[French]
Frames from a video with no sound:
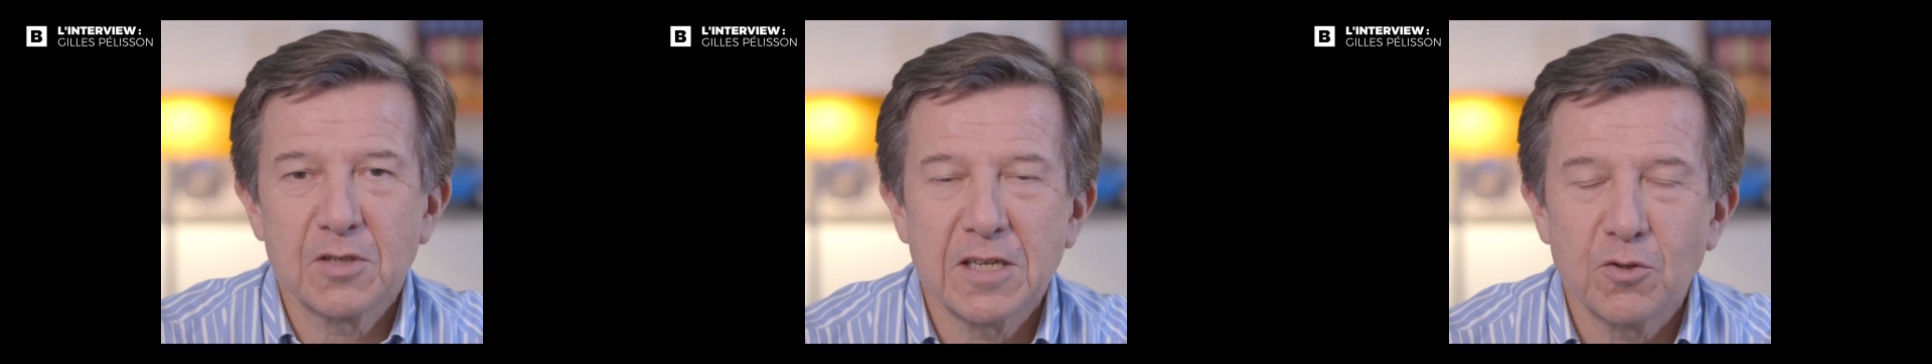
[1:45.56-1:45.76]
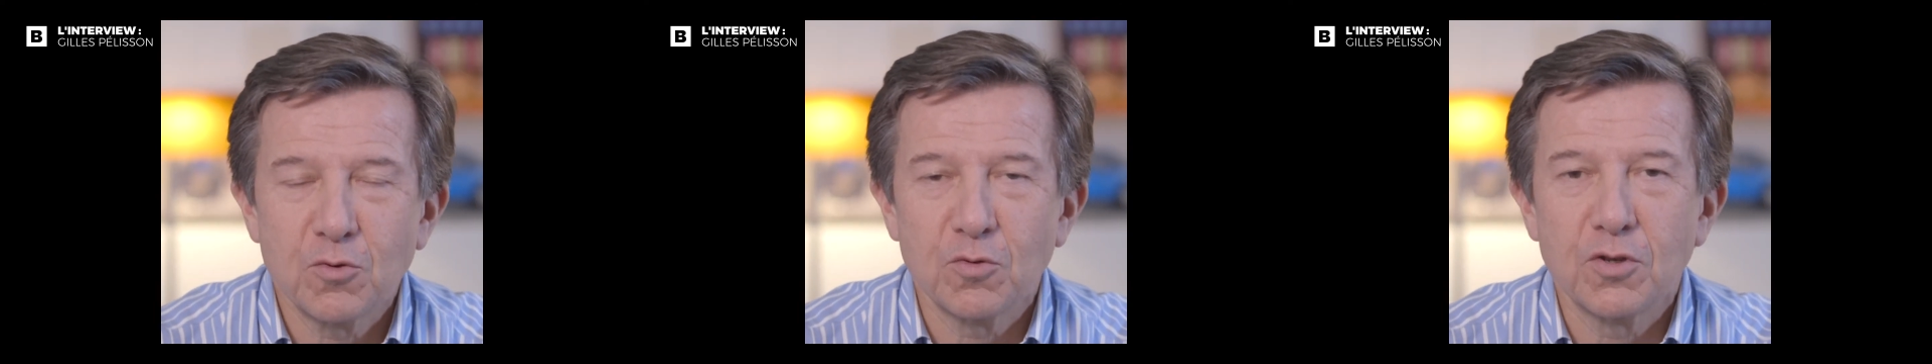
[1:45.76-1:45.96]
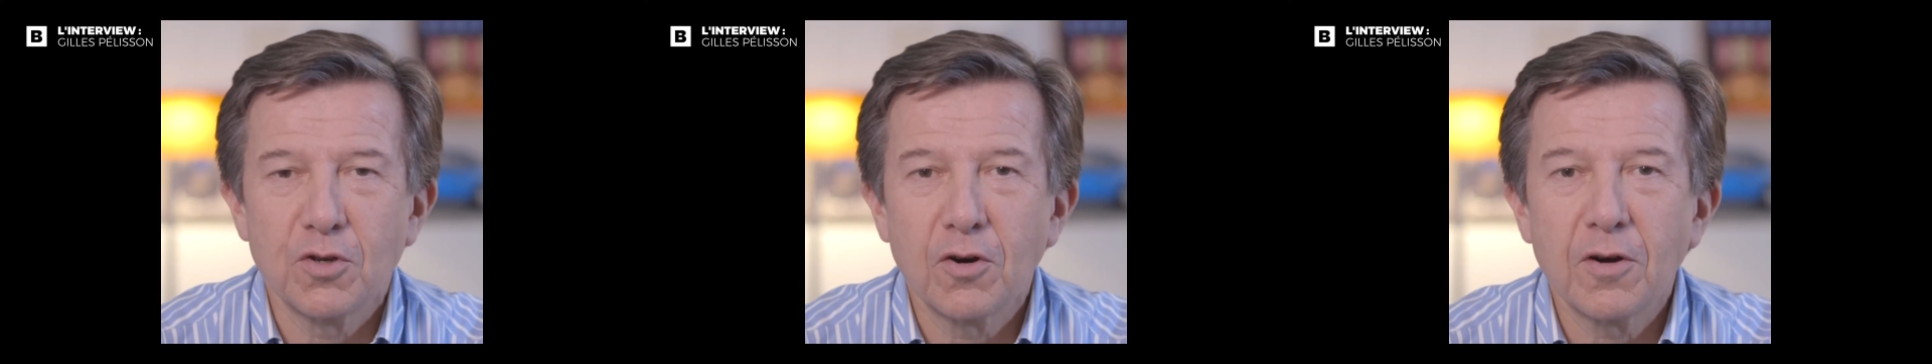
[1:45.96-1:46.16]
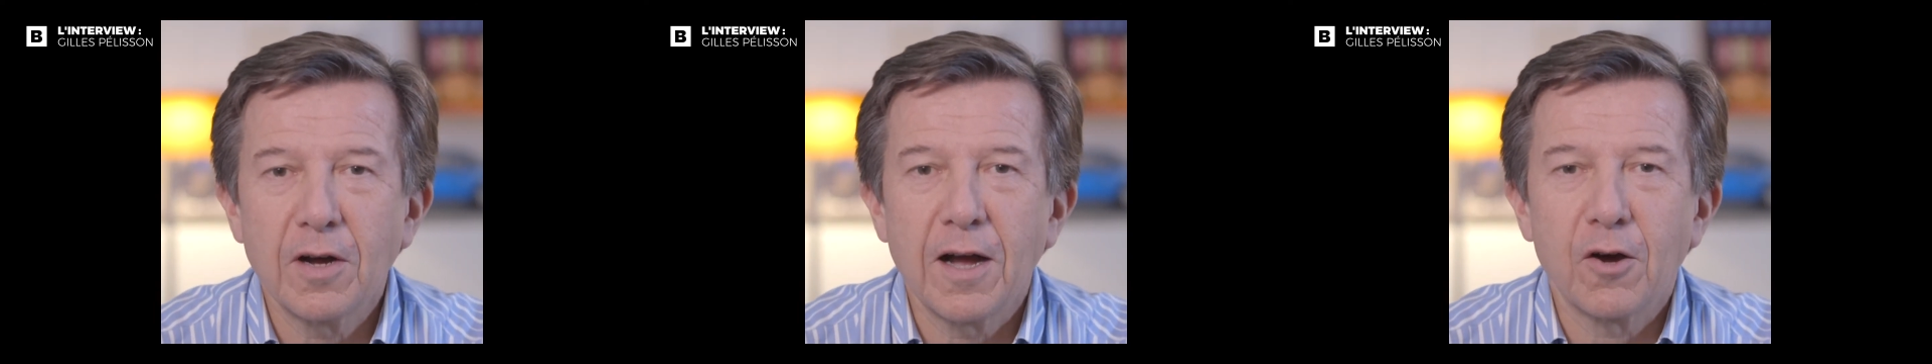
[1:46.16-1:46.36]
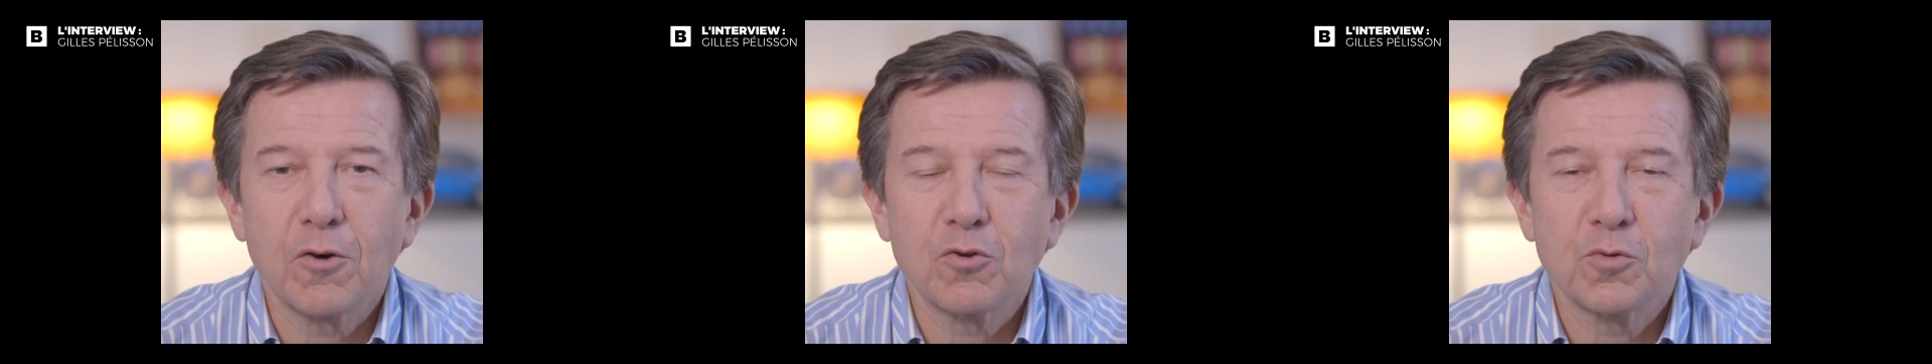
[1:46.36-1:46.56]
étudiants
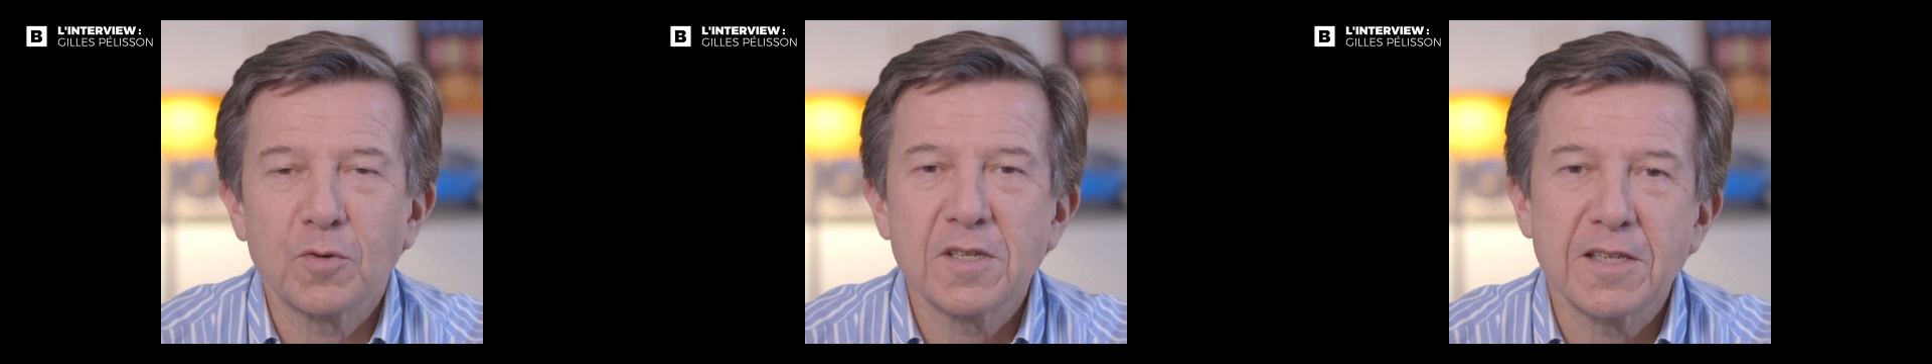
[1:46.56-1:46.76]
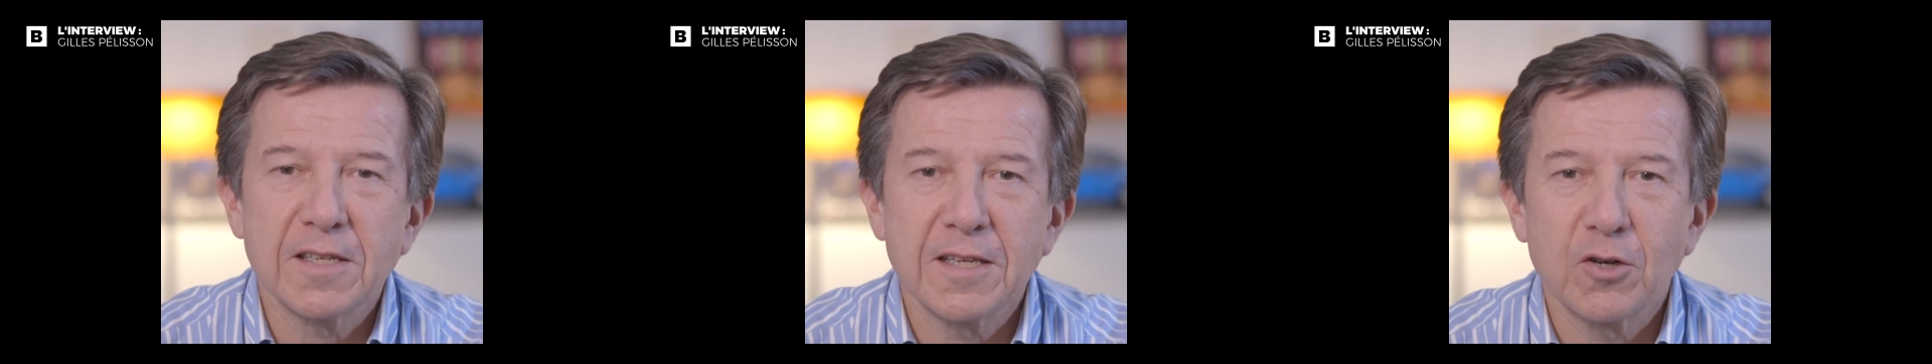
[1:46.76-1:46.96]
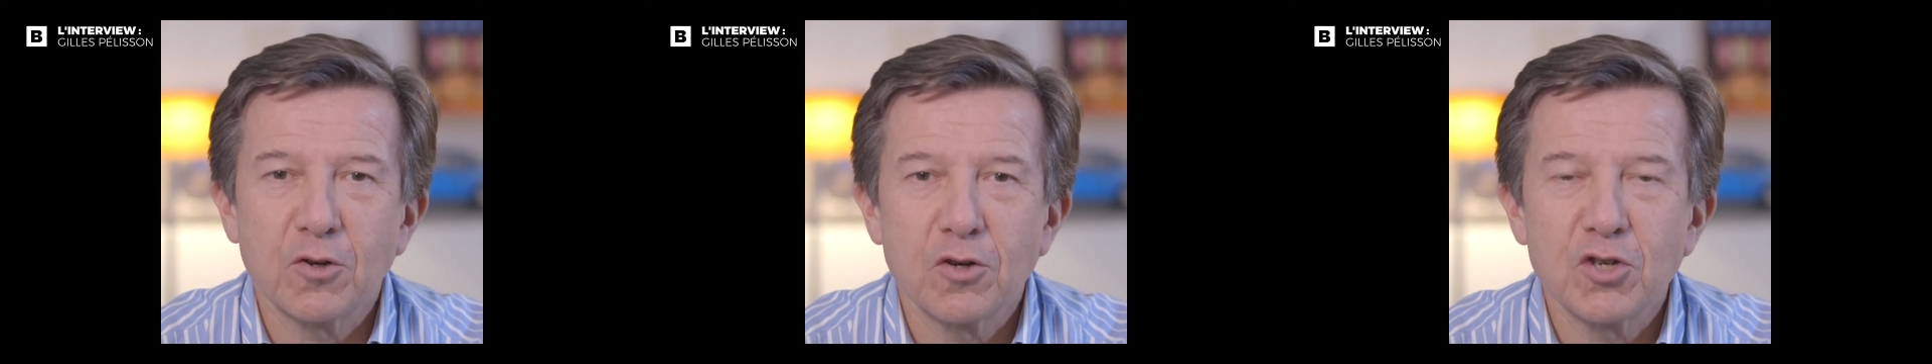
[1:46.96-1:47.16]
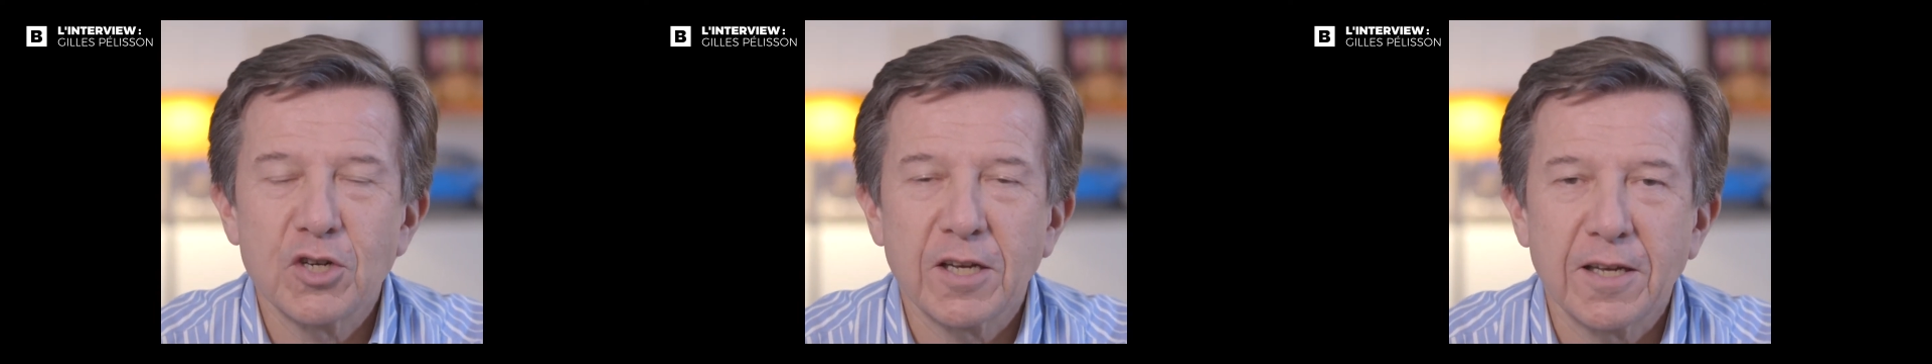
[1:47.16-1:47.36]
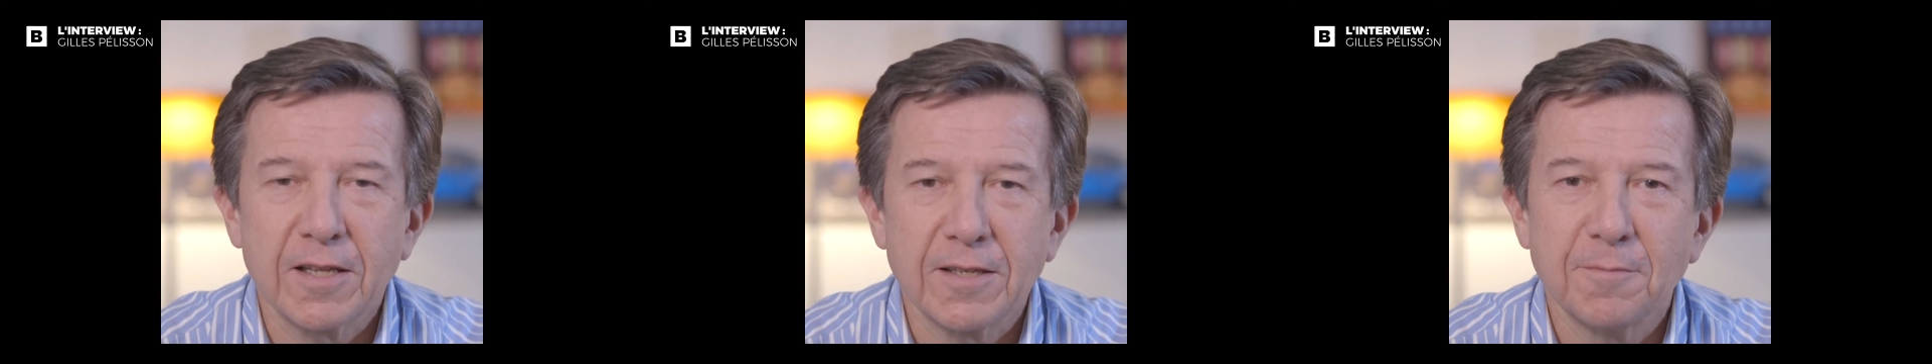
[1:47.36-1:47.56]
à rejoindre cette école
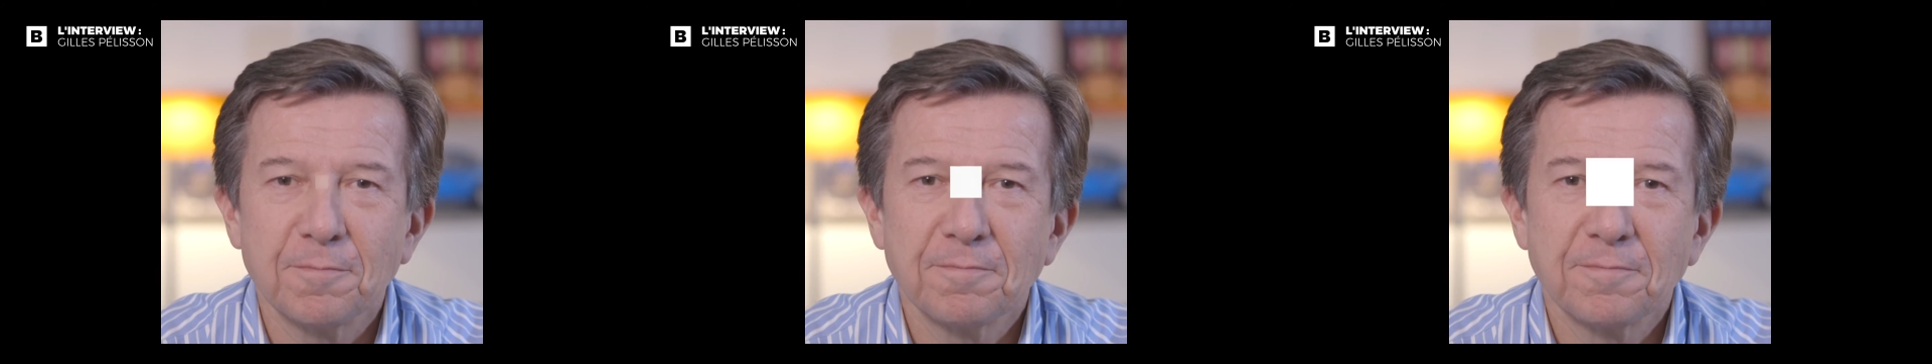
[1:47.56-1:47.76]
chaque année.